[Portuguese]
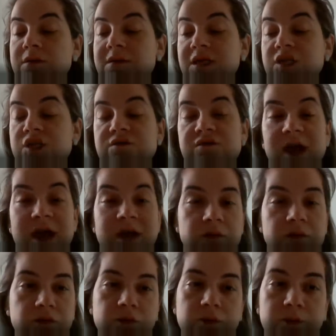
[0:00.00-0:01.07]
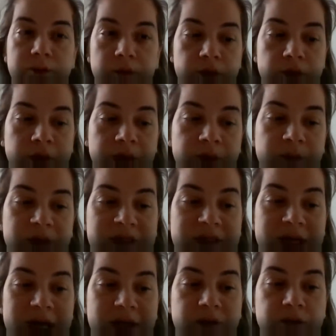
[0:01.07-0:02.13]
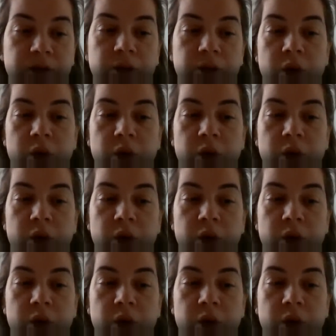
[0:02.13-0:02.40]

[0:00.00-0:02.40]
Vocês tiveram no, no ano passado,